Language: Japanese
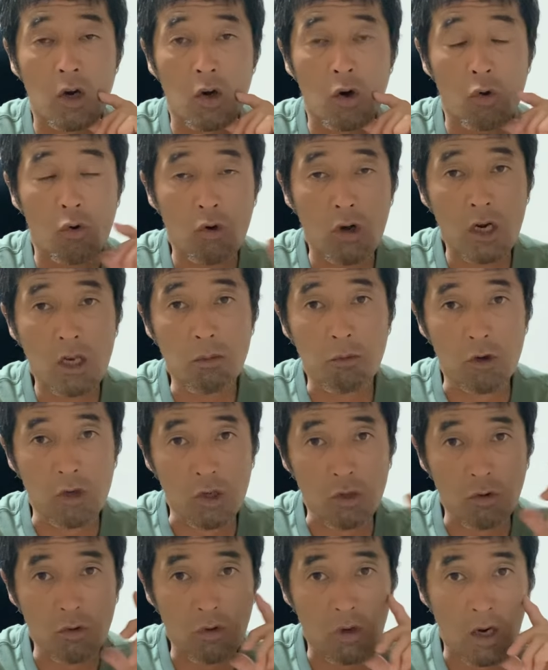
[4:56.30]
他にもい
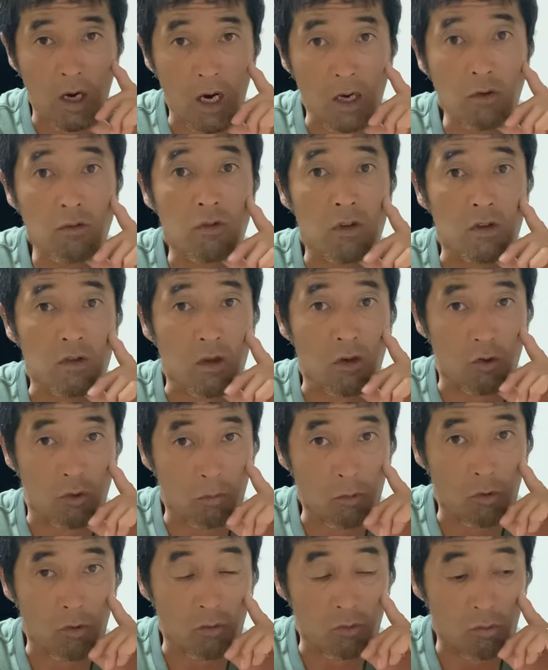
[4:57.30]
ろいろあるんですけれど
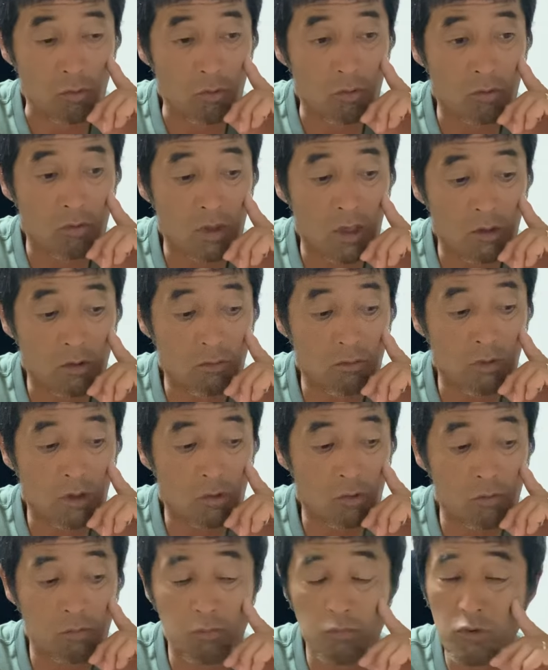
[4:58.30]
も農薬は
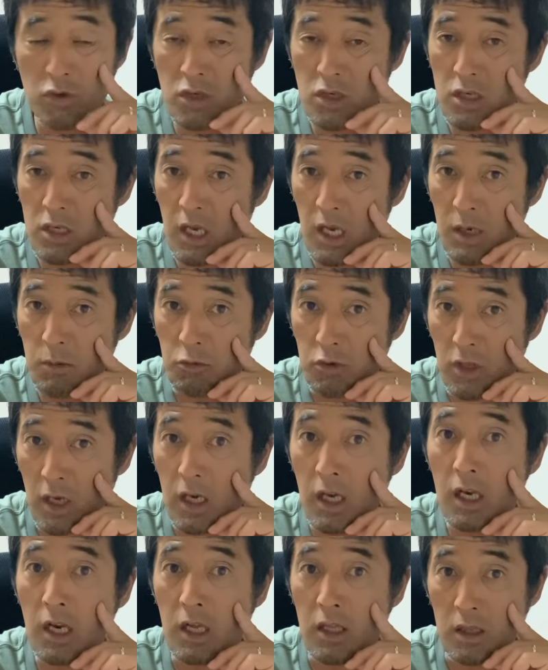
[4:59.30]
トップジン M だ
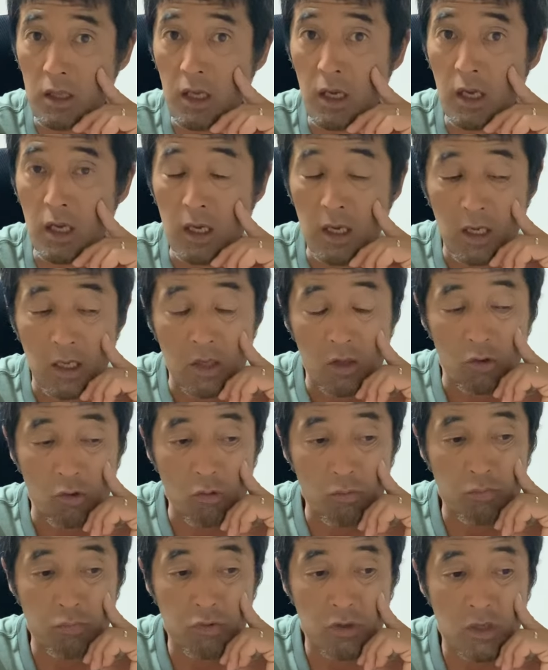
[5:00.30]
けなんで
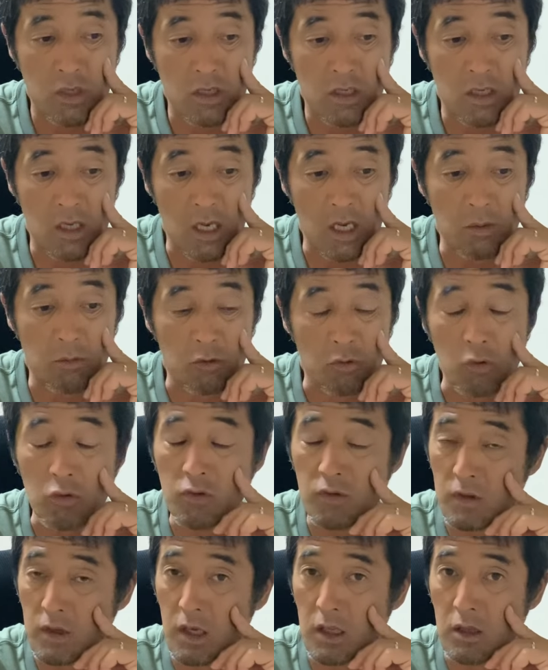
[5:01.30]
トップジン M を
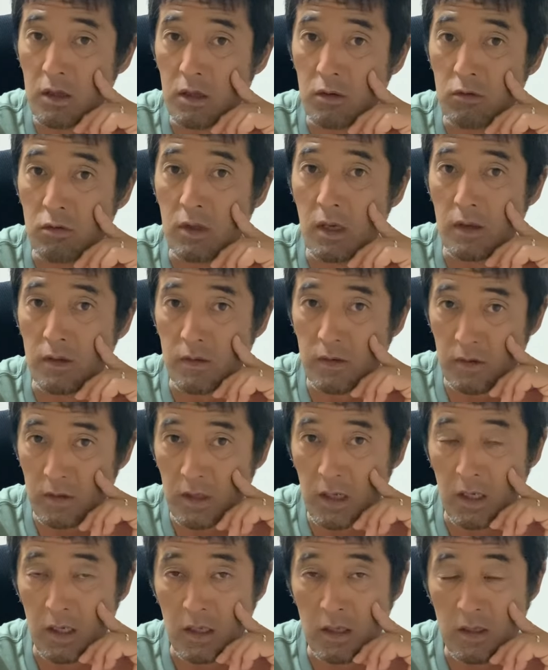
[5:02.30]
使ってくだ
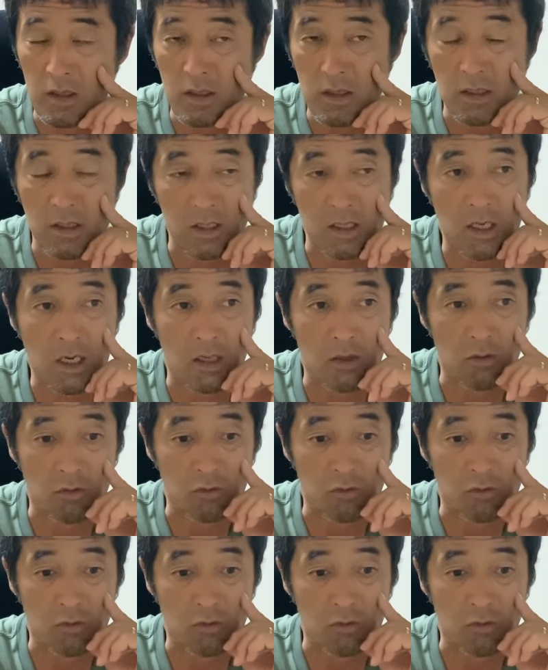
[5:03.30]
さい。じゃないと